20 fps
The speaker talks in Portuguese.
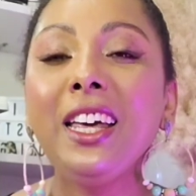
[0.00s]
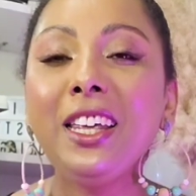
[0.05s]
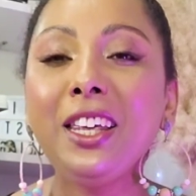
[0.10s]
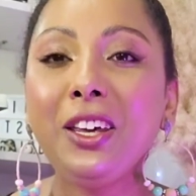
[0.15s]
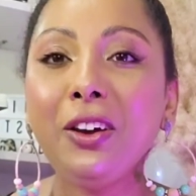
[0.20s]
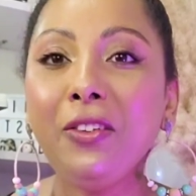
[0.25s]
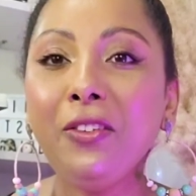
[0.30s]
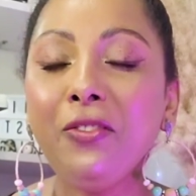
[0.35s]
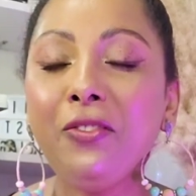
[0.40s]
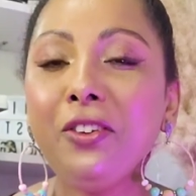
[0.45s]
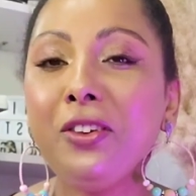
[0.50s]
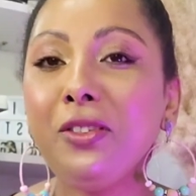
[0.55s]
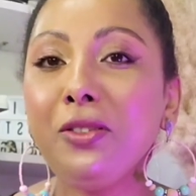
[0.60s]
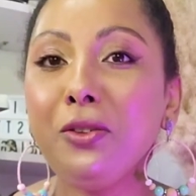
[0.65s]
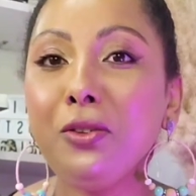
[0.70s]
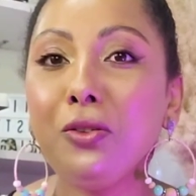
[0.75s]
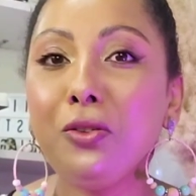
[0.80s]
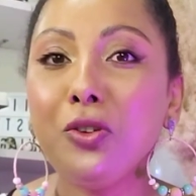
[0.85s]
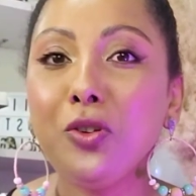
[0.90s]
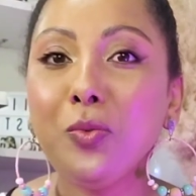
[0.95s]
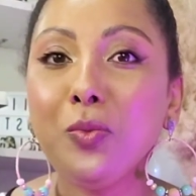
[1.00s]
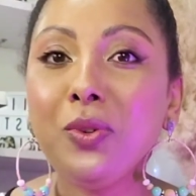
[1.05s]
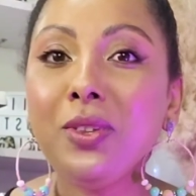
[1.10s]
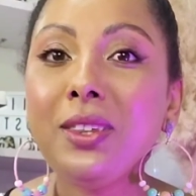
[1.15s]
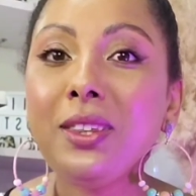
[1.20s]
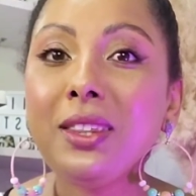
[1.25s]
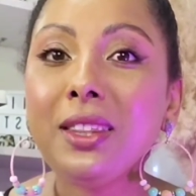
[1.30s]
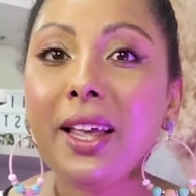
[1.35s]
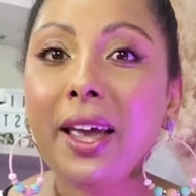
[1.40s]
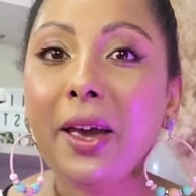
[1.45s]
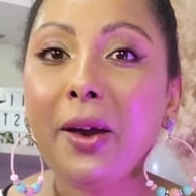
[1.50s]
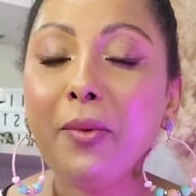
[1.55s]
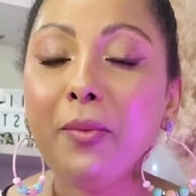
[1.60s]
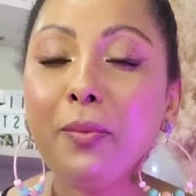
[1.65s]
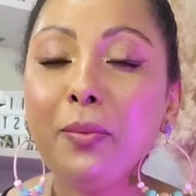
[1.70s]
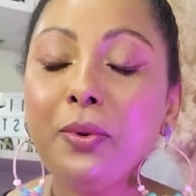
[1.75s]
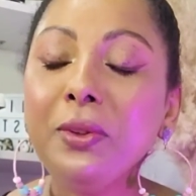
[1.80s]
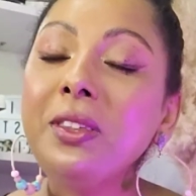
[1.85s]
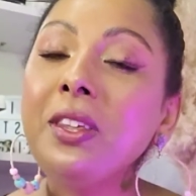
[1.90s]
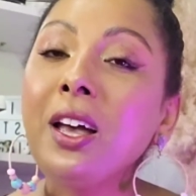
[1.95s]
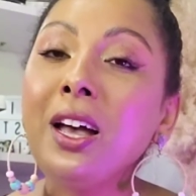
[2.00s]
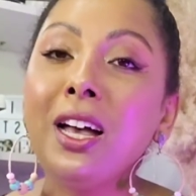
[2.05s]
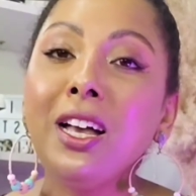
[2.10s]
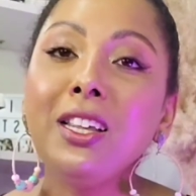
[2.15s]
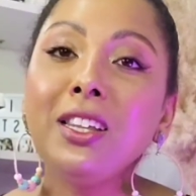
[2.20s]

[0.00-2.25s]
que eu fiz nos últimos tempos.